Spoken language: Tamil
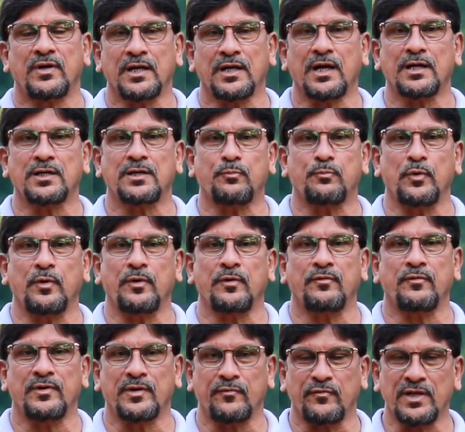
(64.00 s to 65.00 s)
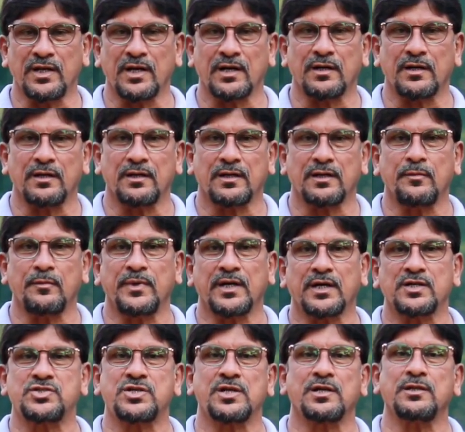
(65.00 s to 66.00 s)
விளையாட்டு வீரர்களுக்கு
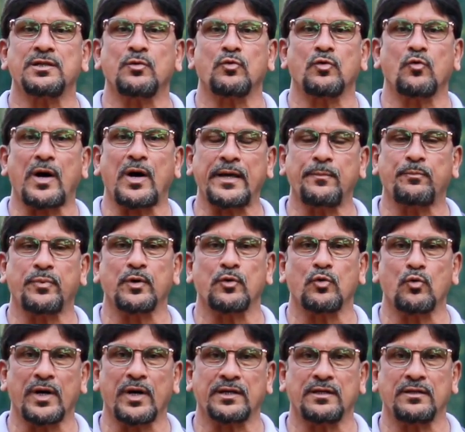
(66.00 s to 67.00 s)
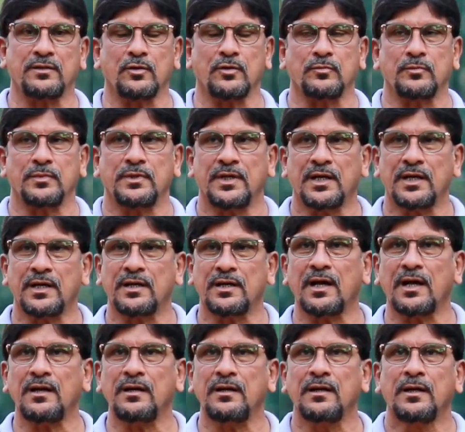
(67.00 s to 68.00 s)
மிகச்சிறந்த ஒரு வாய்ப்பை உருவாக்கி தரும்
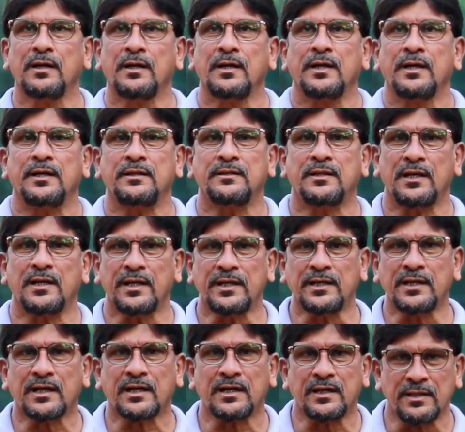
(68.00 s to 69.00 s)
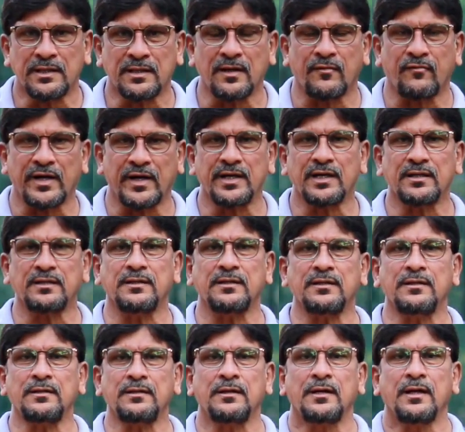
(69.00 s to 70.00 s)
ஏனென்றால் இந்த இளைஞர்கள் இந்த வயது
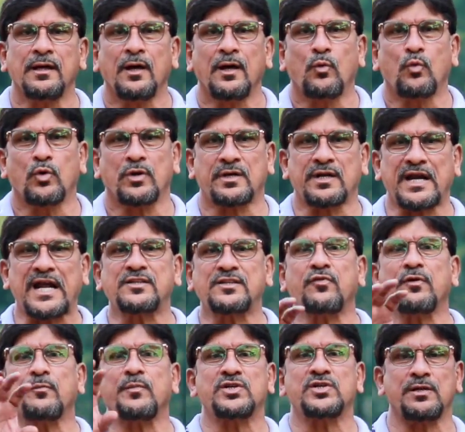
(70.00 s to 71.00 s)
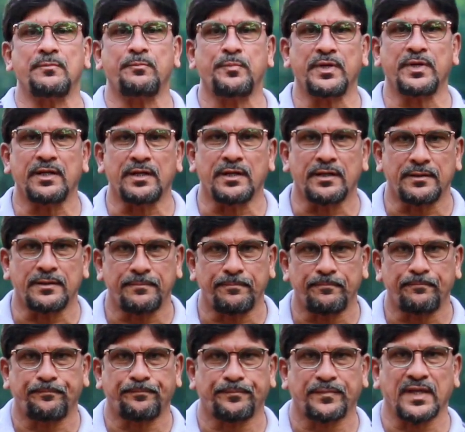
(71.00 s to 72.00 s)
ஒரு டிரான்ஸ்ஃபர்மேஷன் பீரியட்
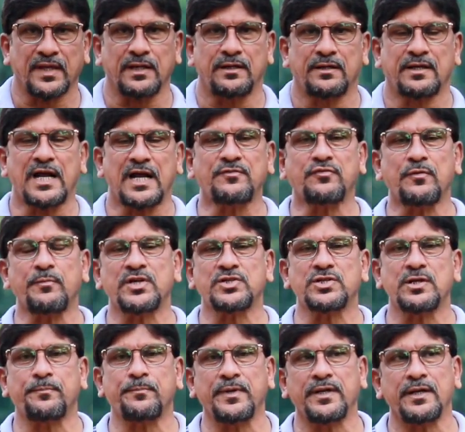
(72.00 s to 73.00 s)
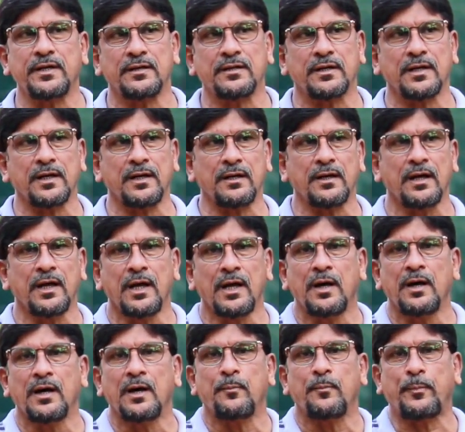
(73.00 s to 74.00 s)
டிரான்ஸ்ஃபர்மேஷன் பீரியடுன்னா
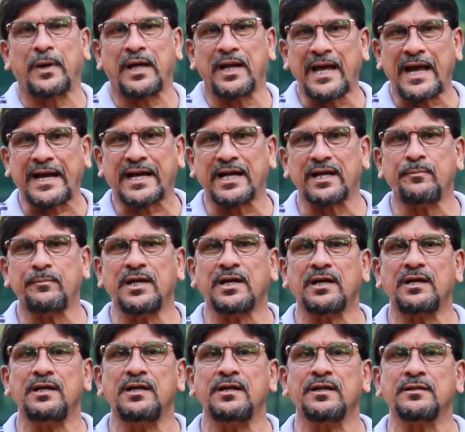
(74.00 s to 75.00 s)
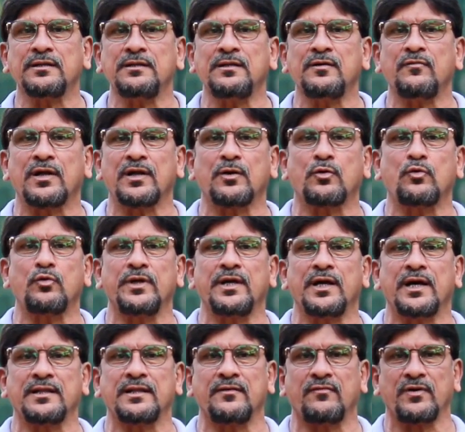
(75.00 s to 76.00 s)
பல அகாடமிகளிலிருந்து
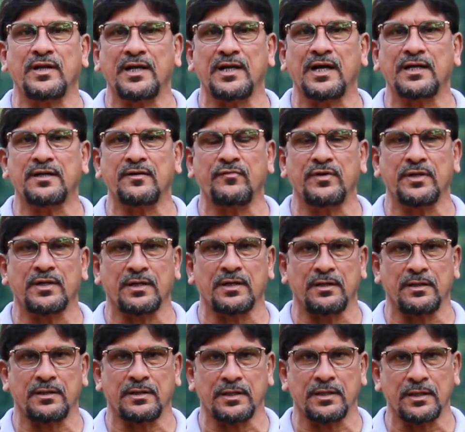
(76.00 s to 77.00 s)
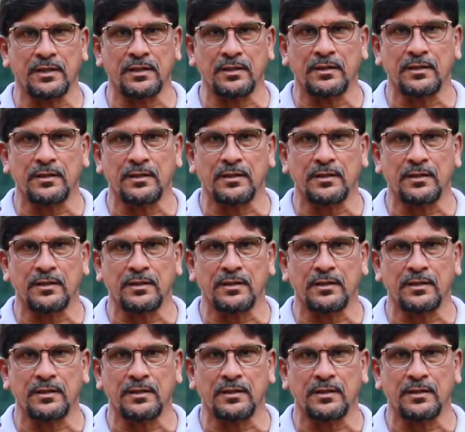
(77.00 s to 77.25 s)
வரக்கூடிய அந்த விளையாட்டு வீரர்களுக்கு